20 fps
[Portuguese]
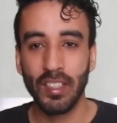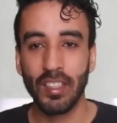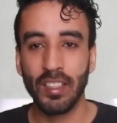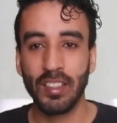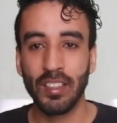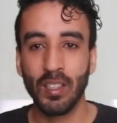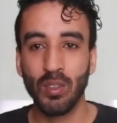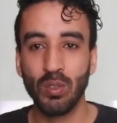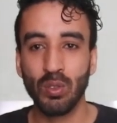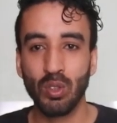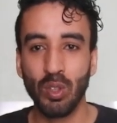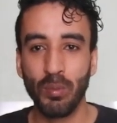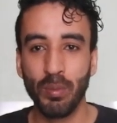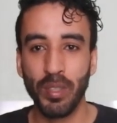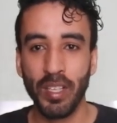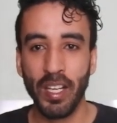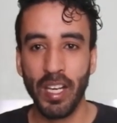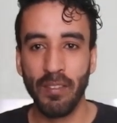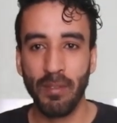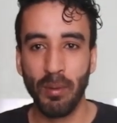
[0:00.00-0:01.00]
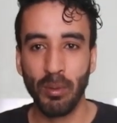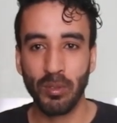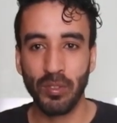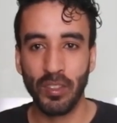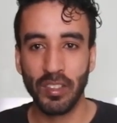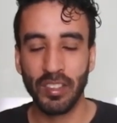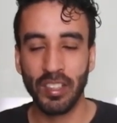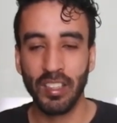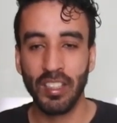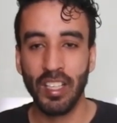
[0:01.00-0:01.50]
Então sobre ele vamos
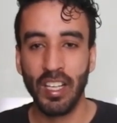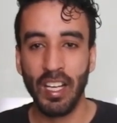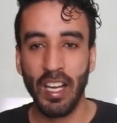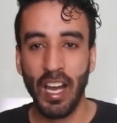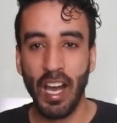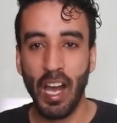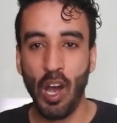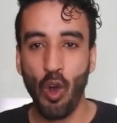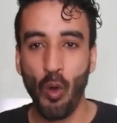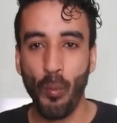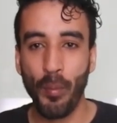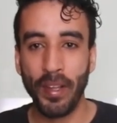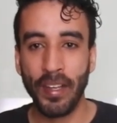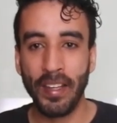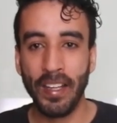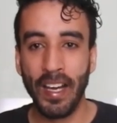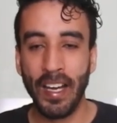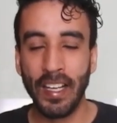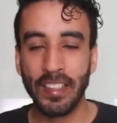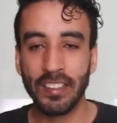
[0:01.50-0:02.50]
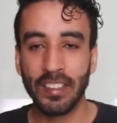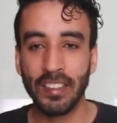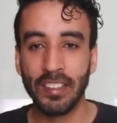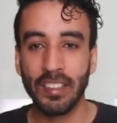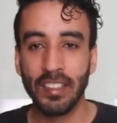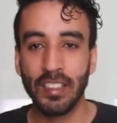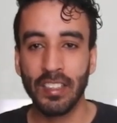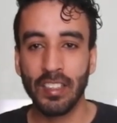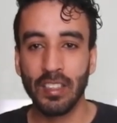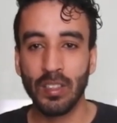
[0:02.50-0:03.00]
fazer a
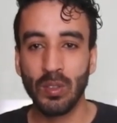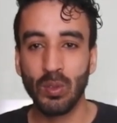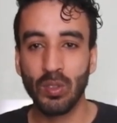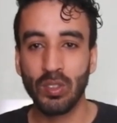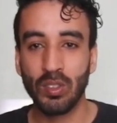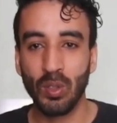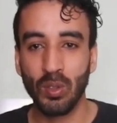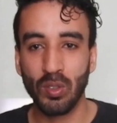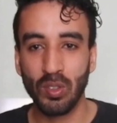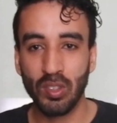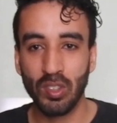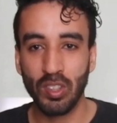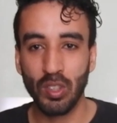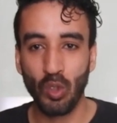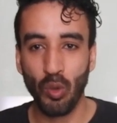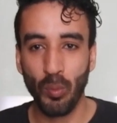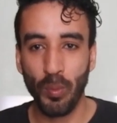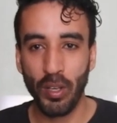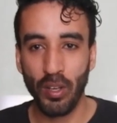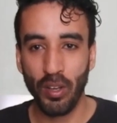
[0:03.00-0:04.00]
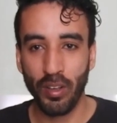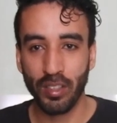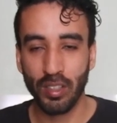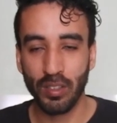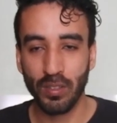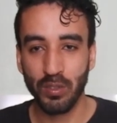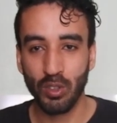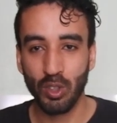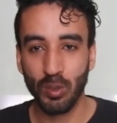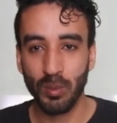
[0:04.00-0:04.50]
homenagem dos seus cinco
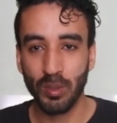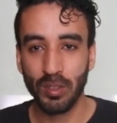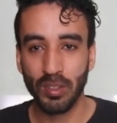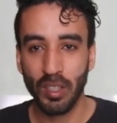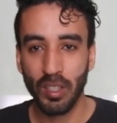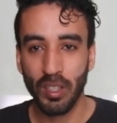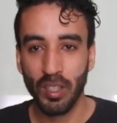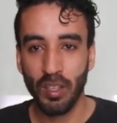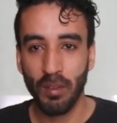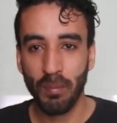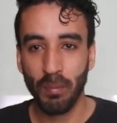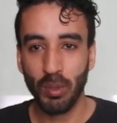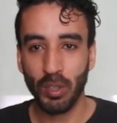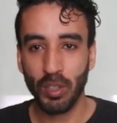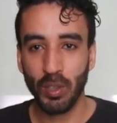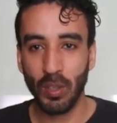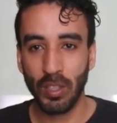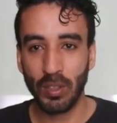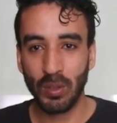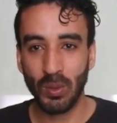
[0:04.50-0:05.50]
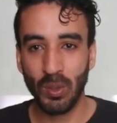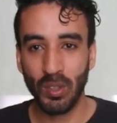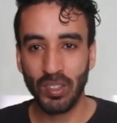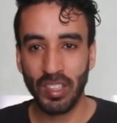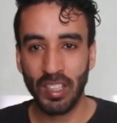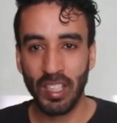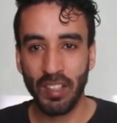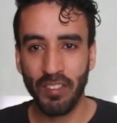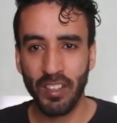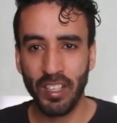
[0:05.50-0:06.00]
melhores filmes porque o ator
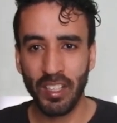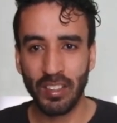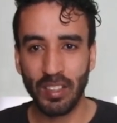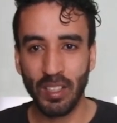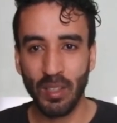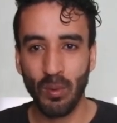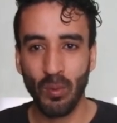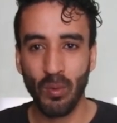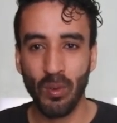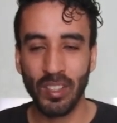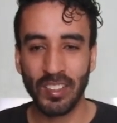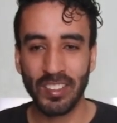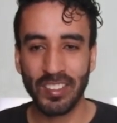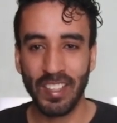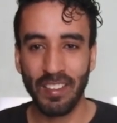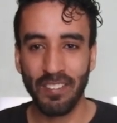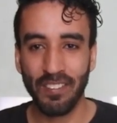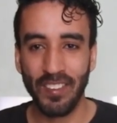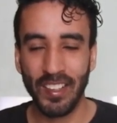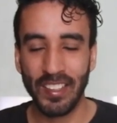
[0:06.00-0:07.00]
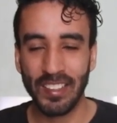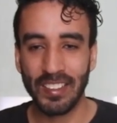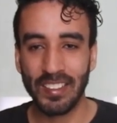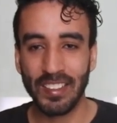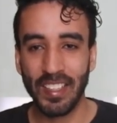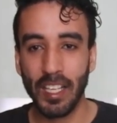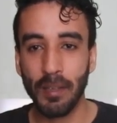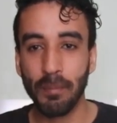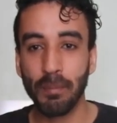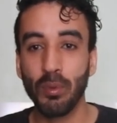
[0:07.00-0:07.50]
já deveria ter um Oscar faz
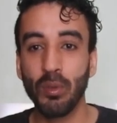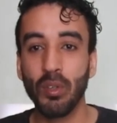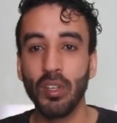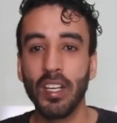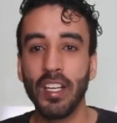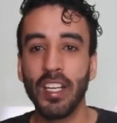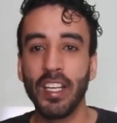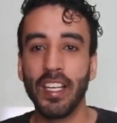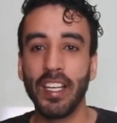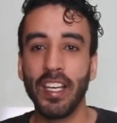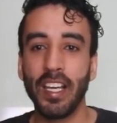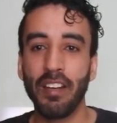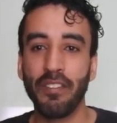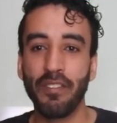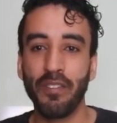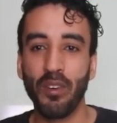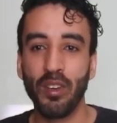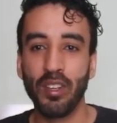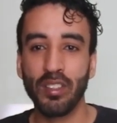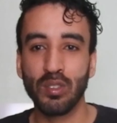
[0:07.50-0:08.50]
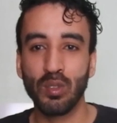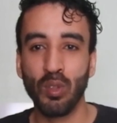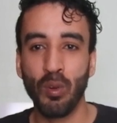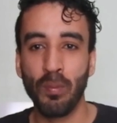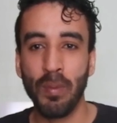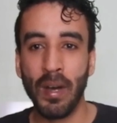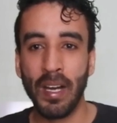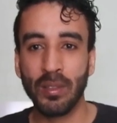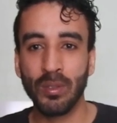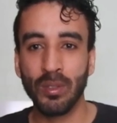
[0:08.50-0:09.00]
tempo. Ele foi
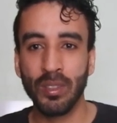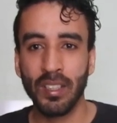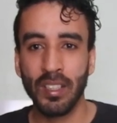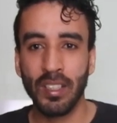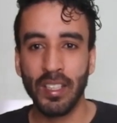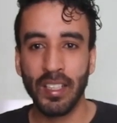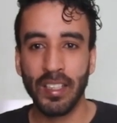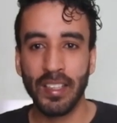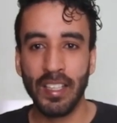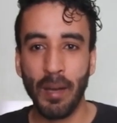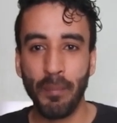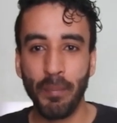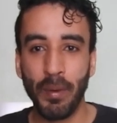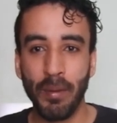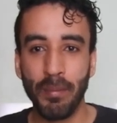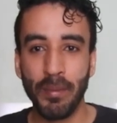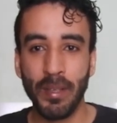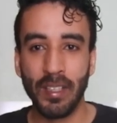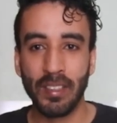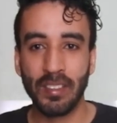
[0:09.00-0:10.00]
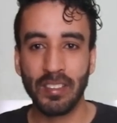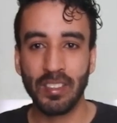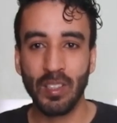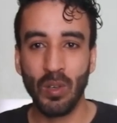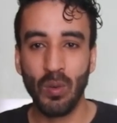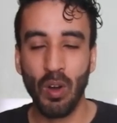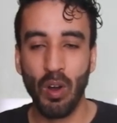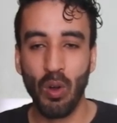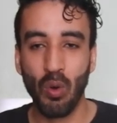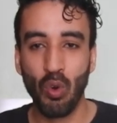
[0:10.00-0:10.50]
esnobado na
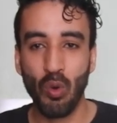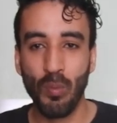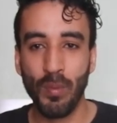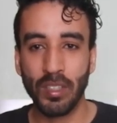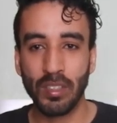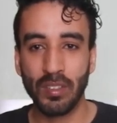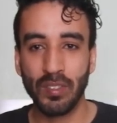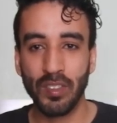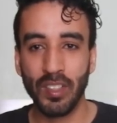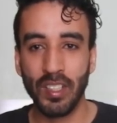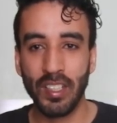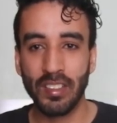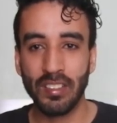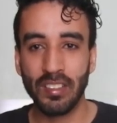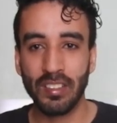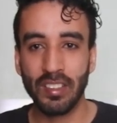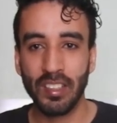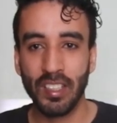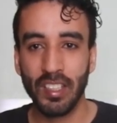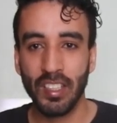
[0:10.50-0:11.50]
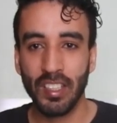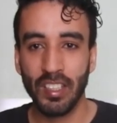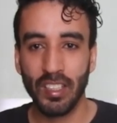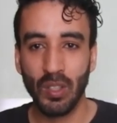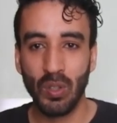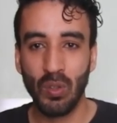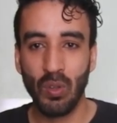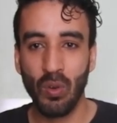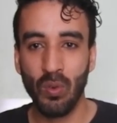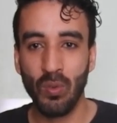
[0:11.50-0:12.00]
premiação algumas vezes
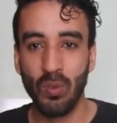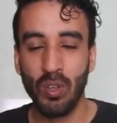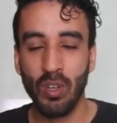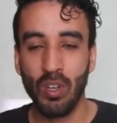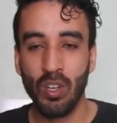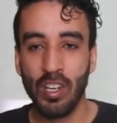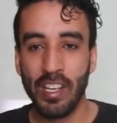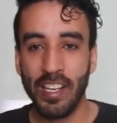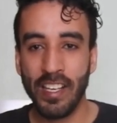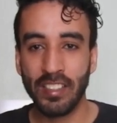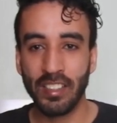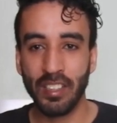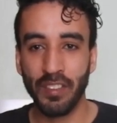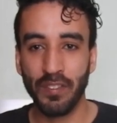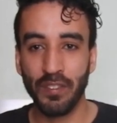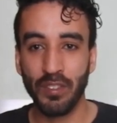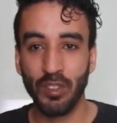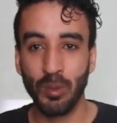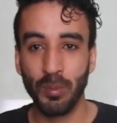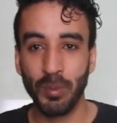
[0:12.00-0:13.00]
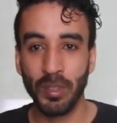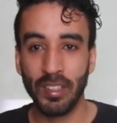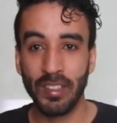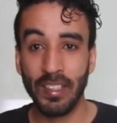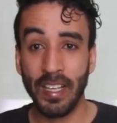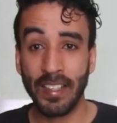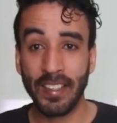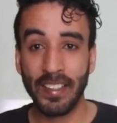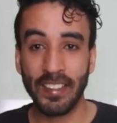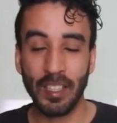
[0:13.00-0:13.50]
e com esse filme
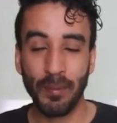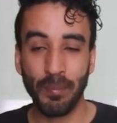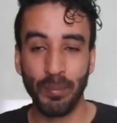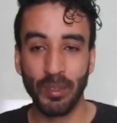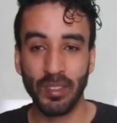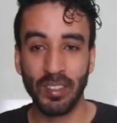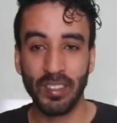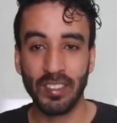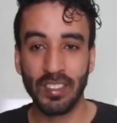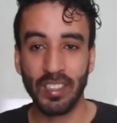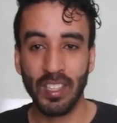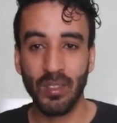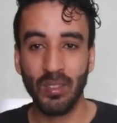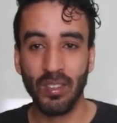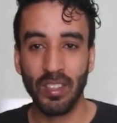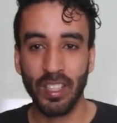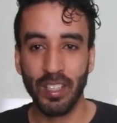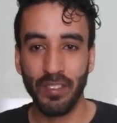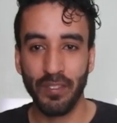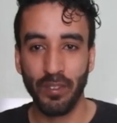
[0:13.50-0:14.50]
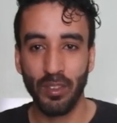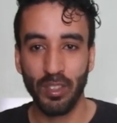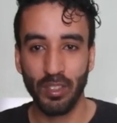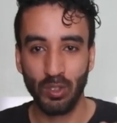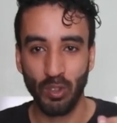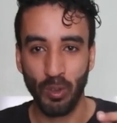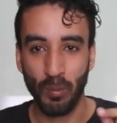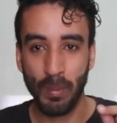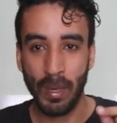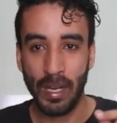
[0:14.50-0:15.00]
na quinta posição ele foi
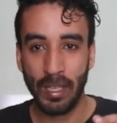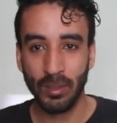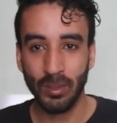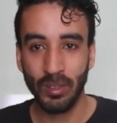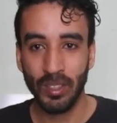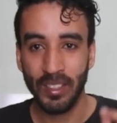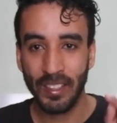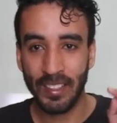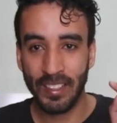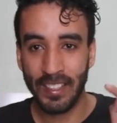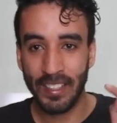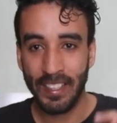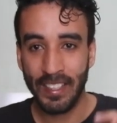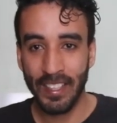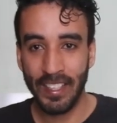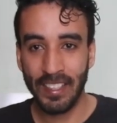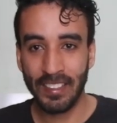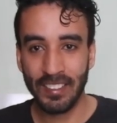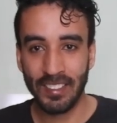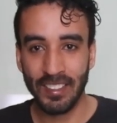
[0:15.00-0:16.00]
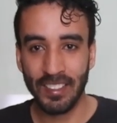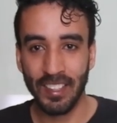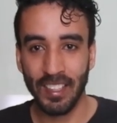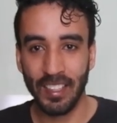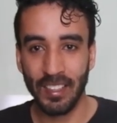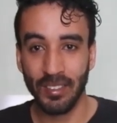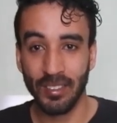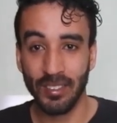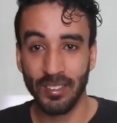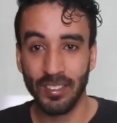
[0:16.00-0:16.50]
esnobado esse
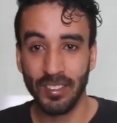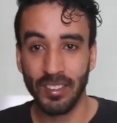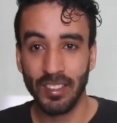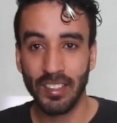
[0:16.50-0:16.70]
ano.